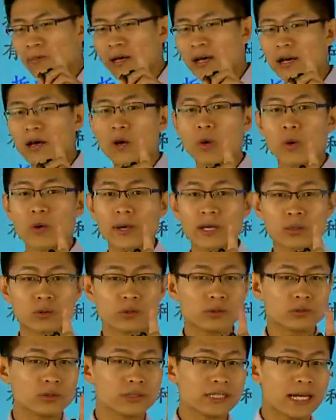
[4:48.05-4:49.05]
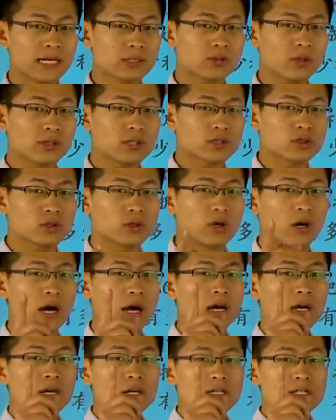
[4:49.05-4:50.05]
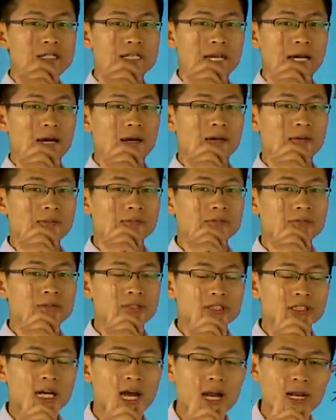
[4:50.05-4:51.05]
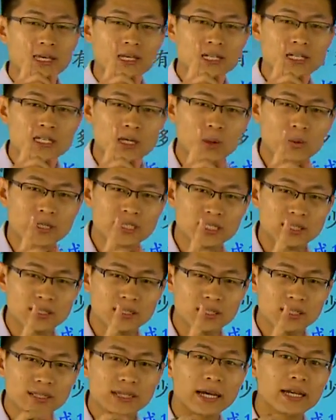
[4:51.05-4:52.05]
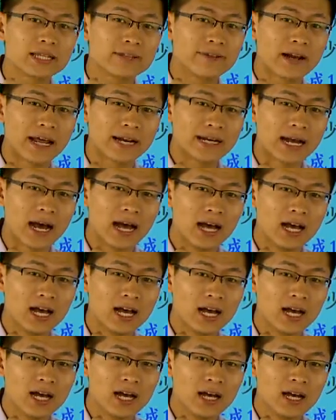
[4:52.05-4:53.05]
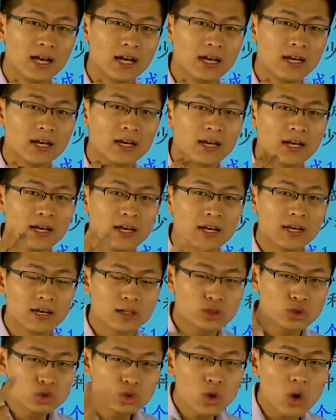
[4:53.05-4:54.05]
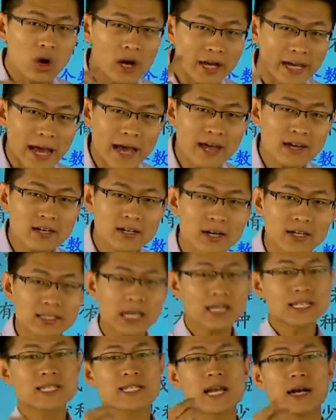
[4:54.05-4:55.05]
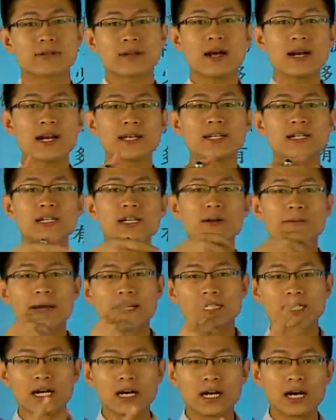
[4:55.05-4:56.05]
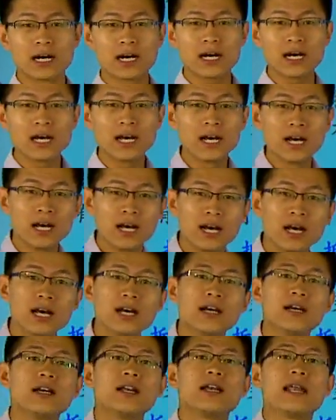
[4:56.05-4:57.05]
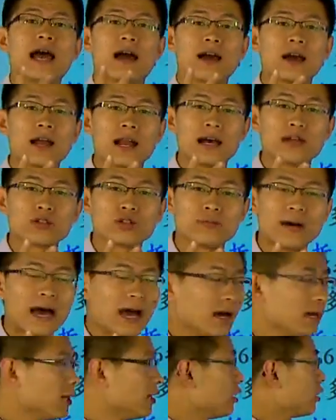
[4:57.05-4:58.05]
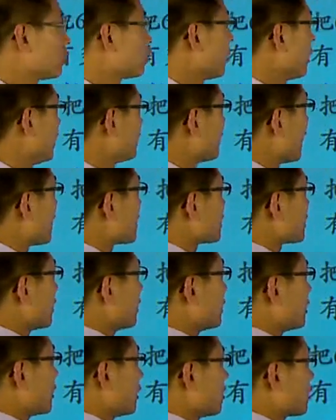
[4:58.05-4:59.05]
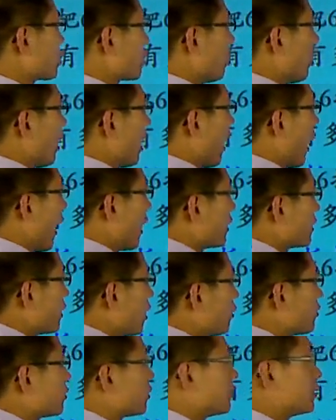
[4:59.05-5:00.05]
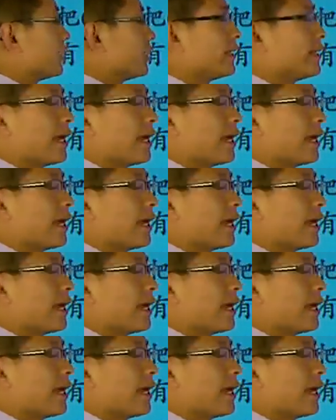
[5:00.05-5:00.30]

们红艳同学在做的时候，想差了一个小问题，哪个地方来着？若干个。若干个，他想当然的认为成两个了，对吧？所以在审题的时候还是要仔细